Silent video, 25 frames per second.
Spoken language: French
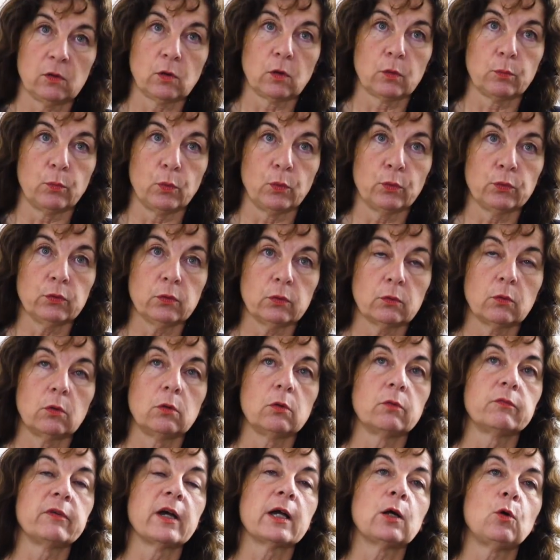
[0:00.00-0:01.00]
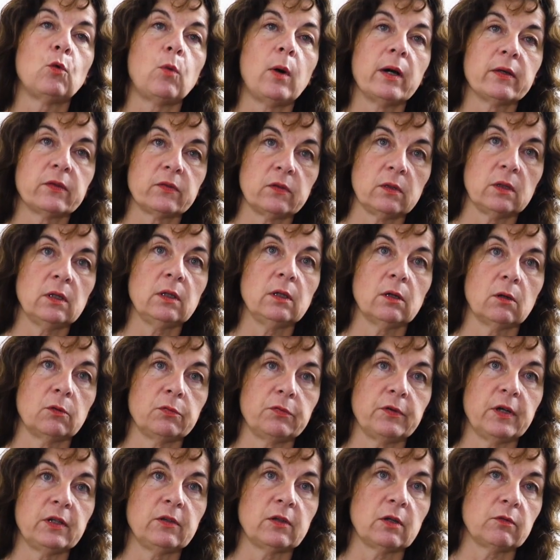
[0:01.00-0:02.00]
dans le monde, que l'on va croiser en
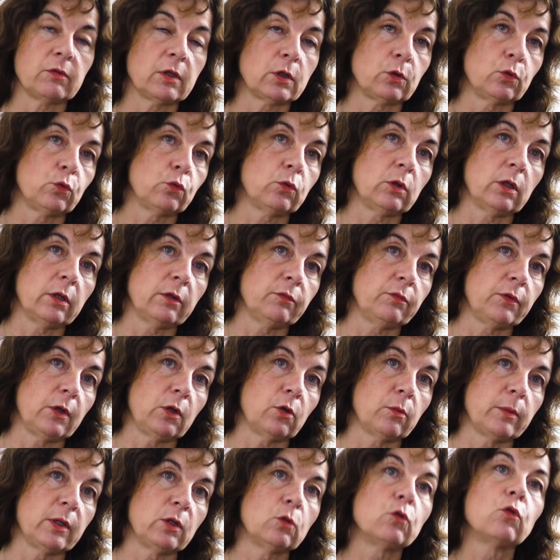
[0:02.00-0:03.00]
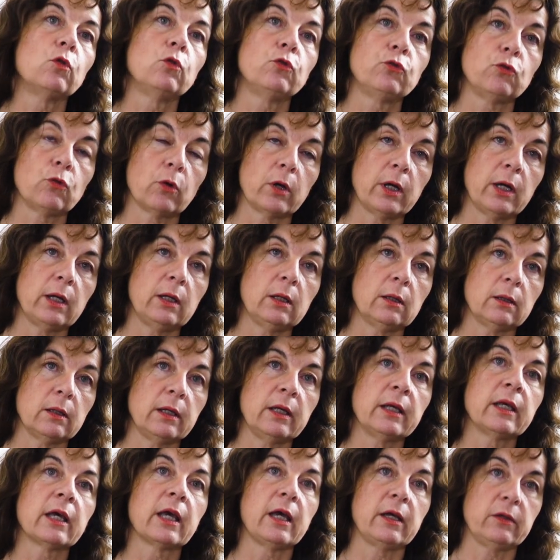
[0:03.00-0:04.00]
fait avec tous les phénomènes culturels
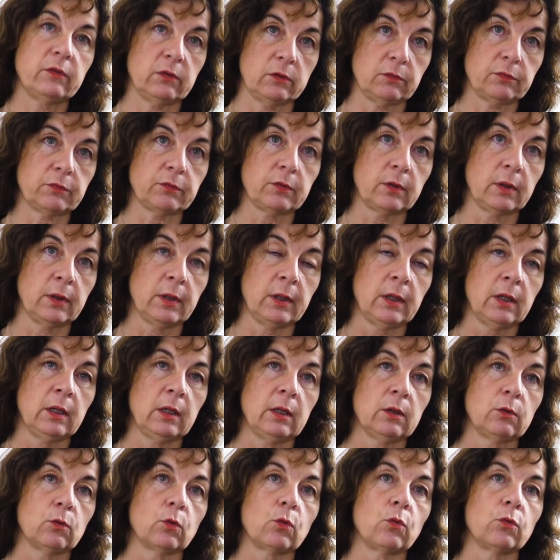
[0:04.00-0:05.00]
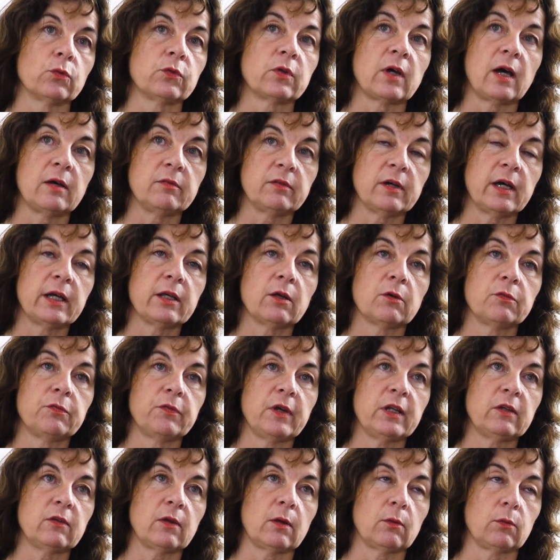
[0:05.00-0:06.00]
et créatifs. Donc on travaille en
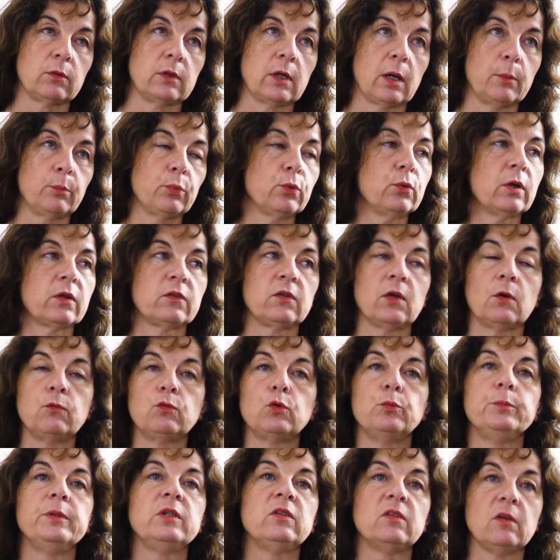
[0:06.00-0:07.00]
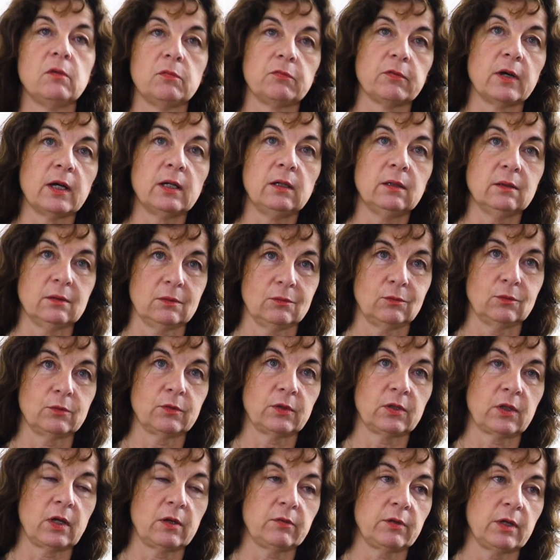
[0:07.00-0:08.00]
fait, on est un peu un cerveau bicéphale, où on
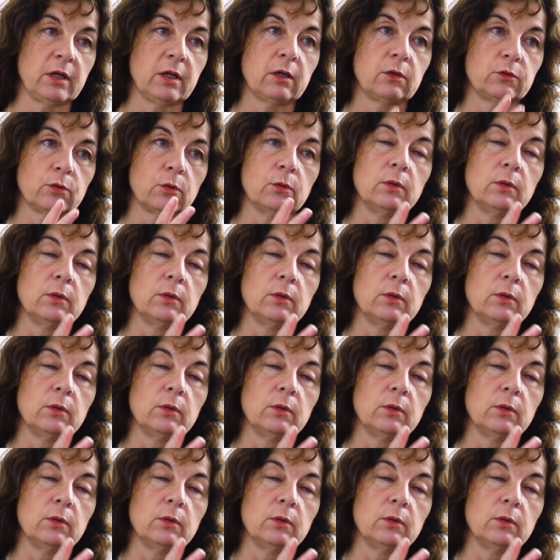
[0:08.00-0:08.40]
va travailler entre